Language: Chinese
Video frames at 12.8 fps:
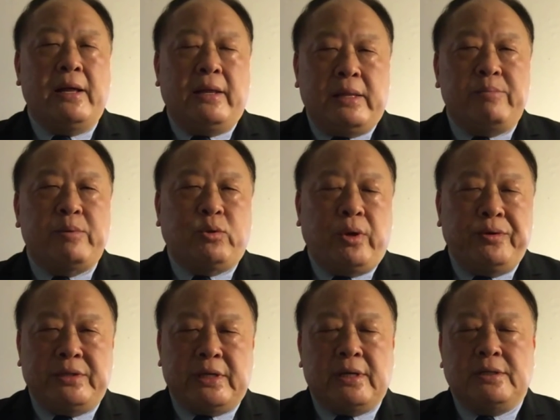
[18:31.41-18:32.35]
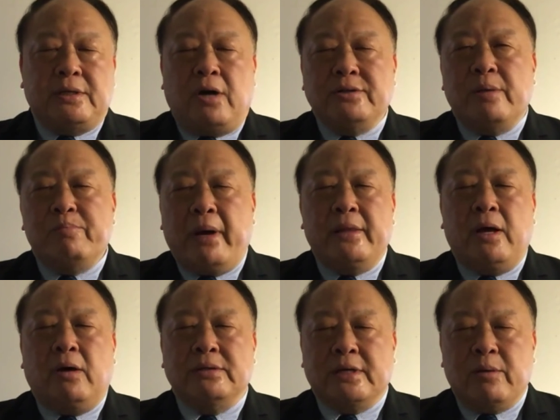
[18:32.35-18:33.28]
那么对于整个朝鲜半
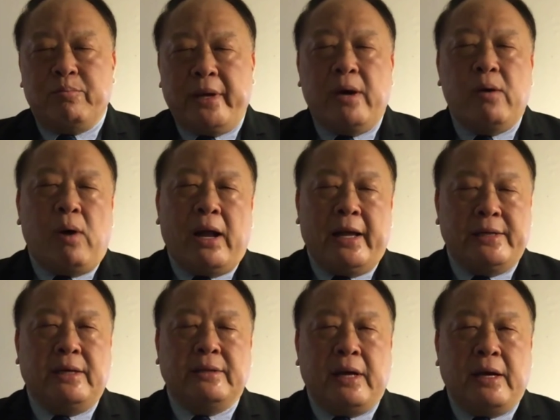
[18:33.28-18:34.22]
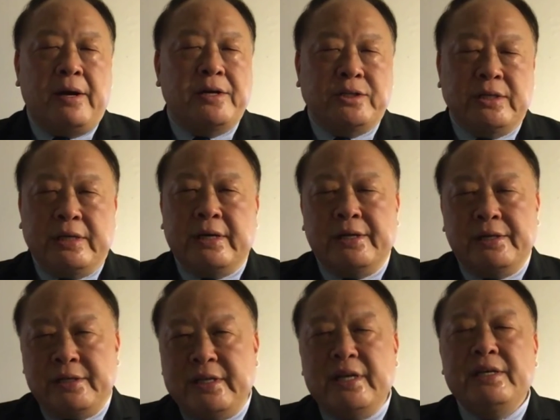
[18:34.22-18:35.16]
岛整个变化来讲，当然是一个
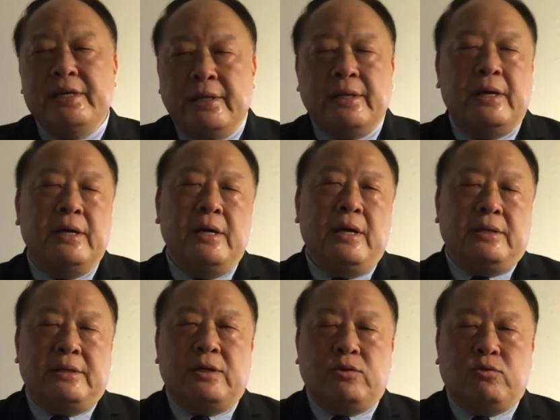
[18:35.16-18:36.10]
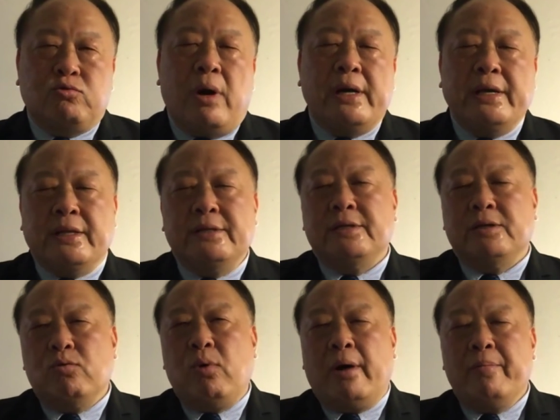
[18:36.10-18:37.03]
盈盈的这个双赢的
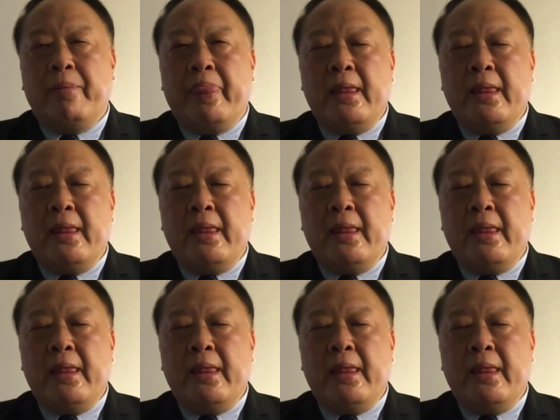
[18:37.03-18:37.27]
情况。